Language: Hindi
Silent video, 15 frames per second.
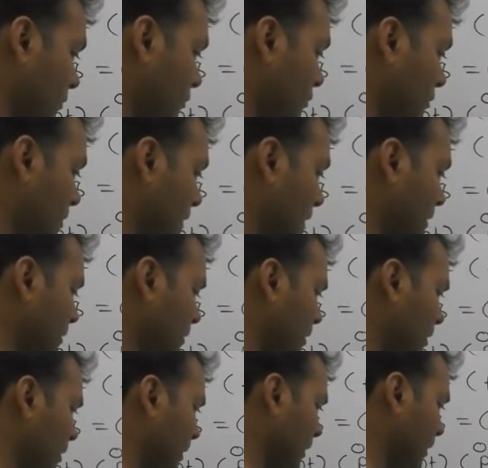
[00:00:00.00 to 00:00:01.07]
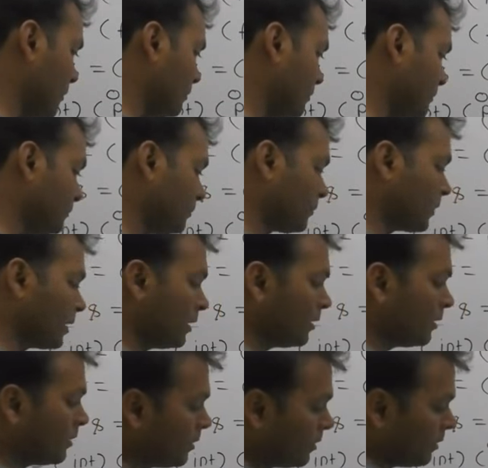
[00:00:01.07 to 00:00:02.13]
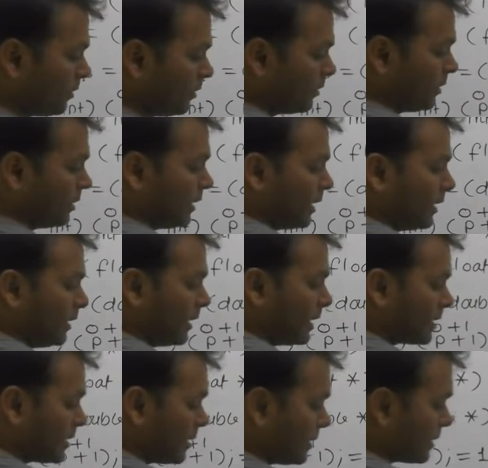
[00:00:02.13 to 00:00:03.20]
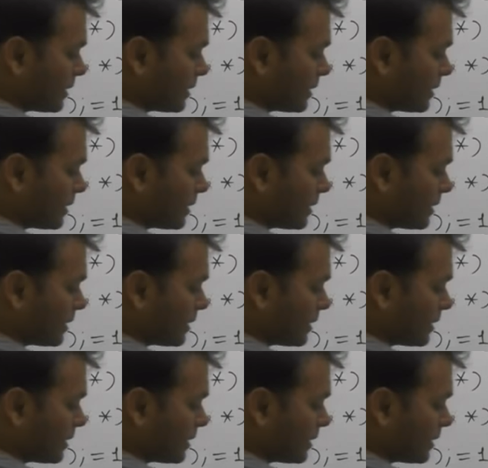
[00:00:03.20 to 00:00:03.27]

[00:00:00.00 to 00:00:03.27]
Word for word: फॉर चेंजिंग द लाइन देन नेक्स्ट के